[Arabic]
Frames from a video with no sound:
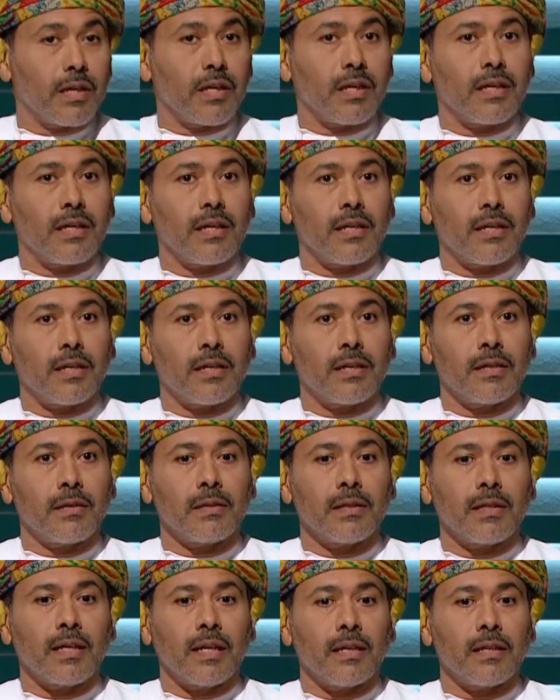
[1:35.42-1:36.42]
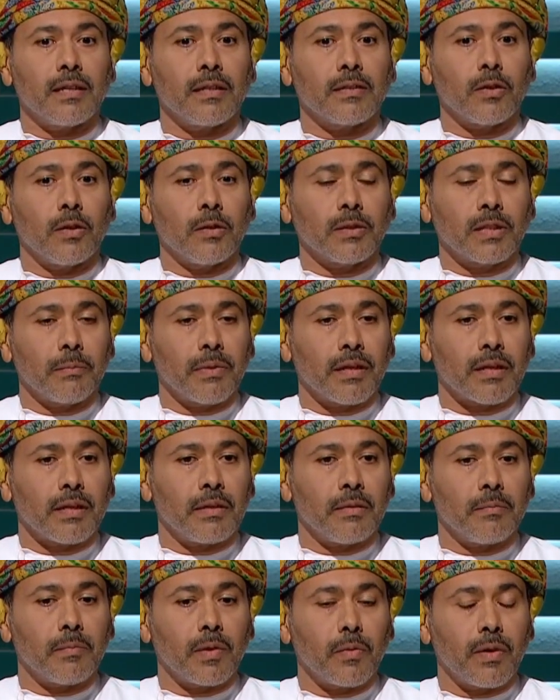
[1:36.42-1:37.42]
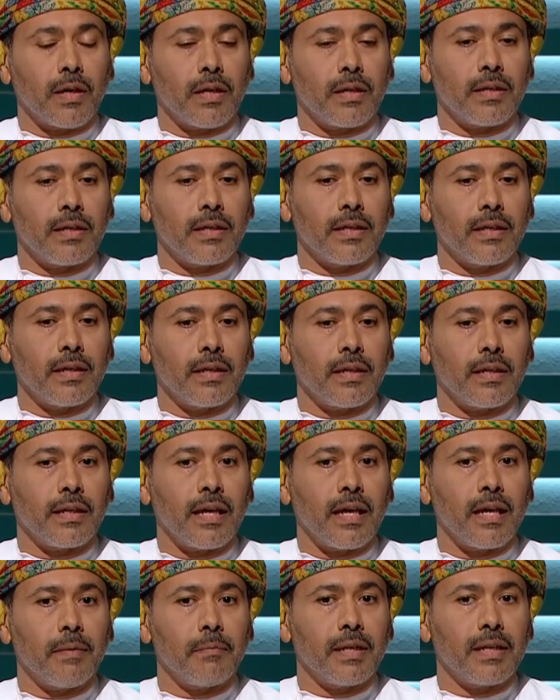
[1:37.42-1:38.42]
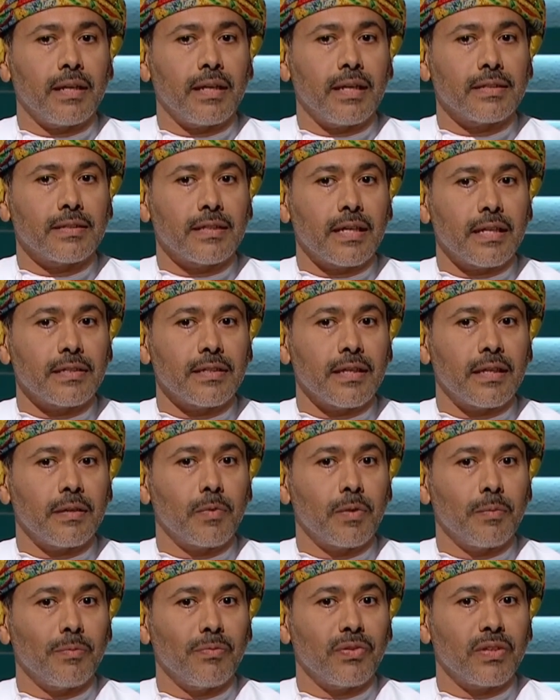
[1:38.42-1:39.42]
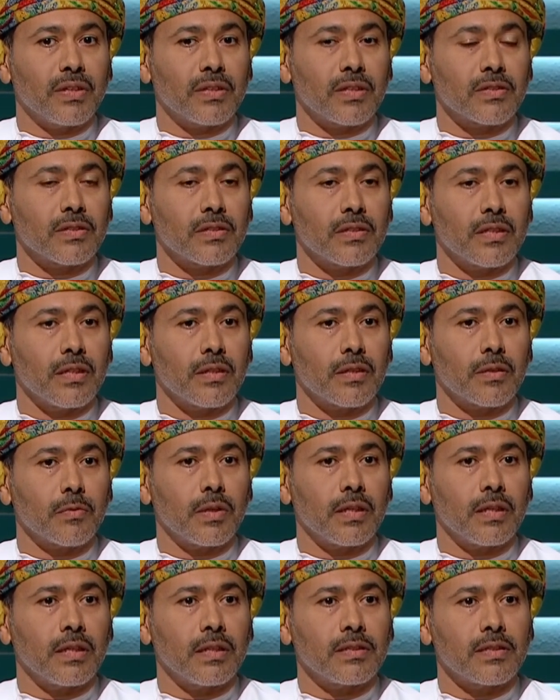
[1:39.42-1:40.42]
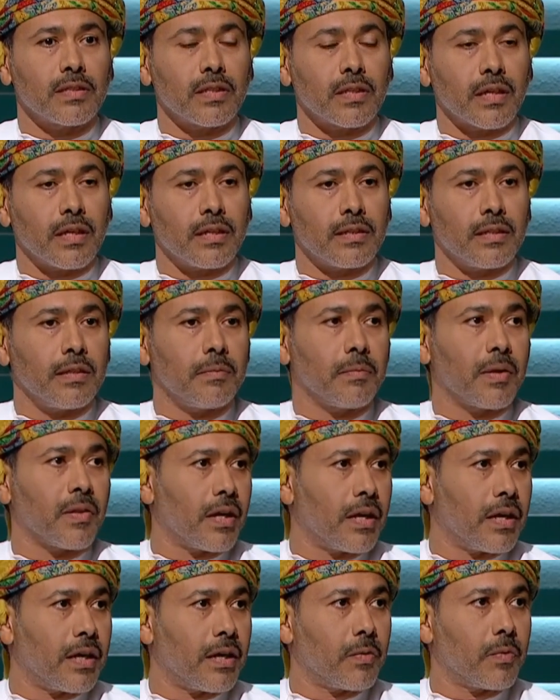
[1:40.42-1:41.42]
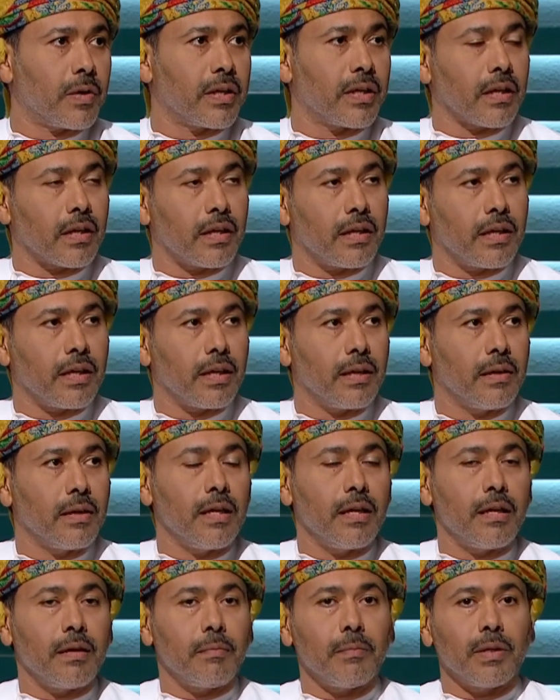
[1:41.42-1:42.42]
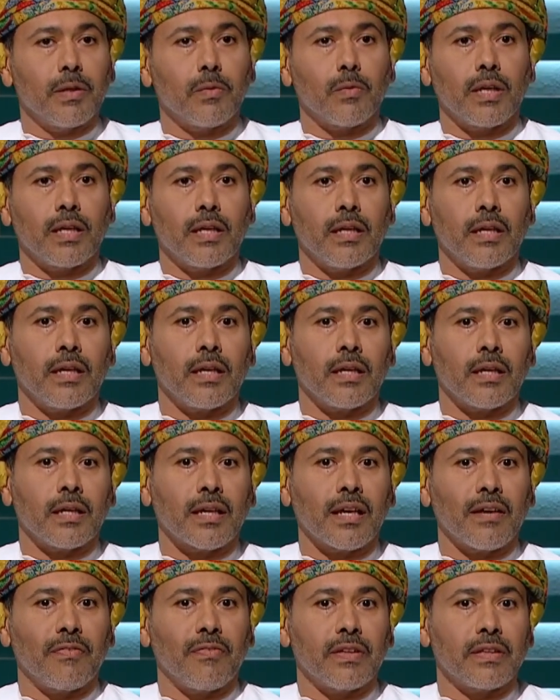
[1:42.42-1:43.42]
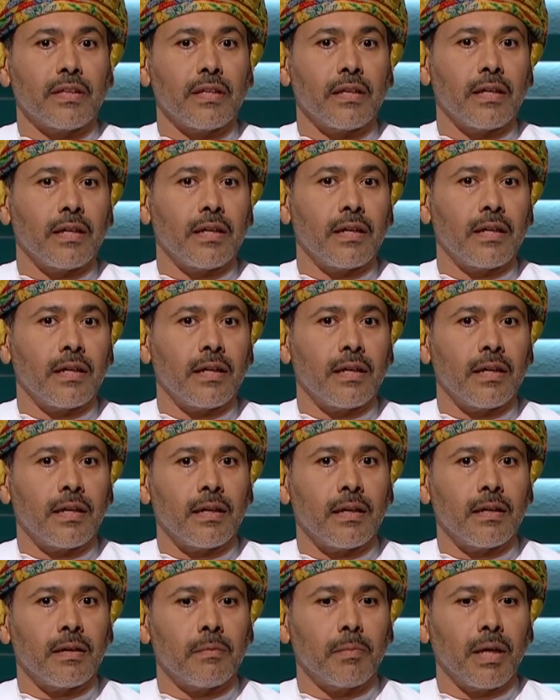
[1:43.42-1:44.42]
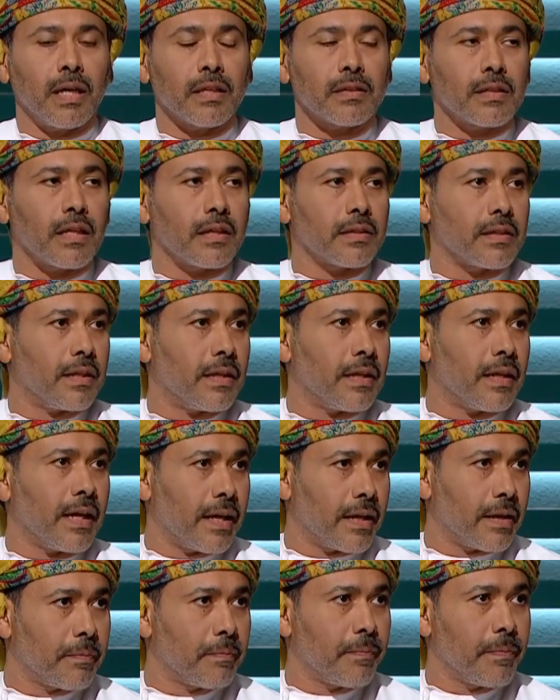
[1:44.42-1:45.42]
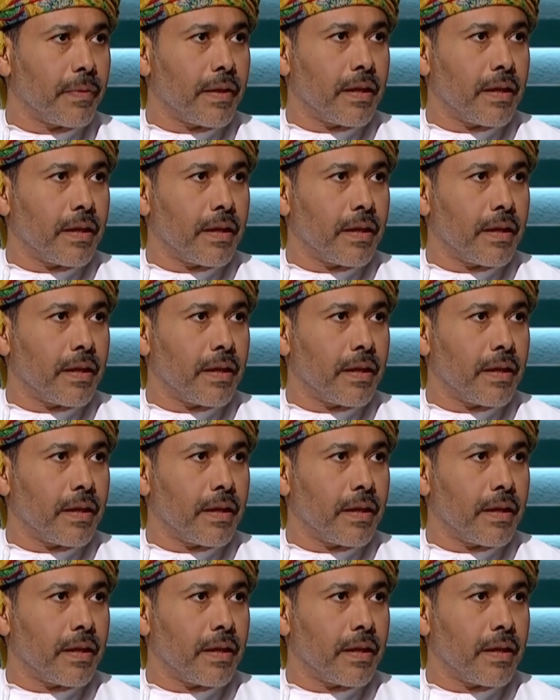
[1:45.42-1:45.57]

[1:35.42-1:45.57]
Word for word: ويعني تعتبر الموانئ هي العامل الاساسي المهم في تصدير واستيراد البضائع ونقلها من والى كافه آه، آه، محطات العالم.